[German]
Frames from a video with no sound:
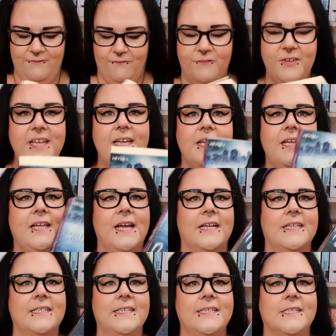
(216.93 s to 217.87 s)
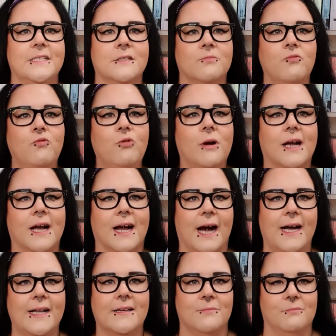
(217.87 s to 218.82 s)
wie ich an dieses Buch
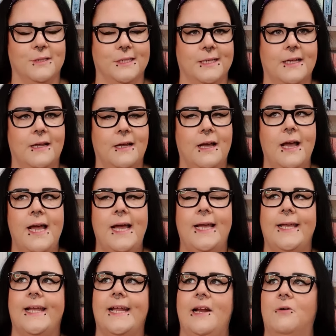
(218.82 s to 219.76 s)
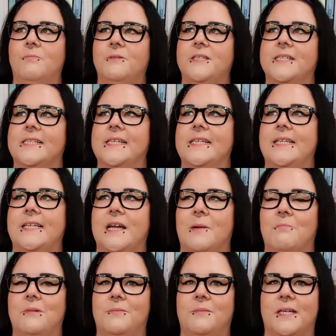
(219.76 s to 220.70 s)
geraten bin. Ich glaube tatsächlich, ich
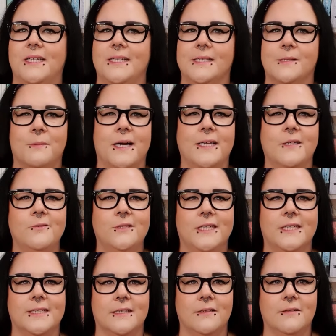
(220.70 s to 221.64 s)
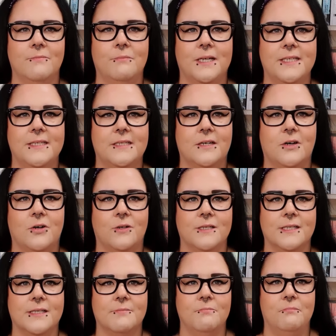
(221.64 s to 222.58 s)
habe mir mal den zweiten oder dritten Band
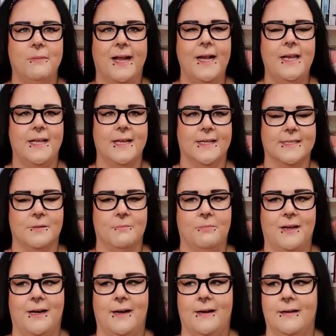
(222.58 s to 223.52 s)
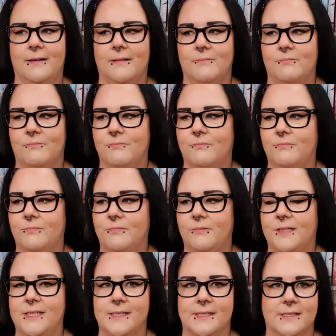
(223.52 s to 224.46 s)
aus dem
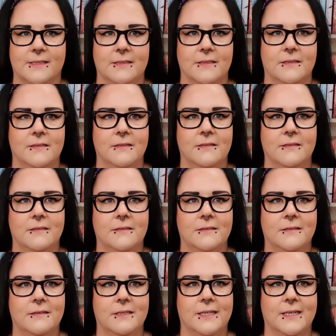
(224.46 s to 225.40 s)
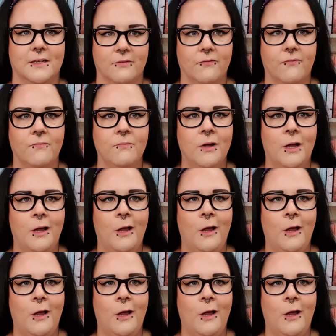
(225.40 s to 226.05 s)
Mängelexemplarkiste gegriffen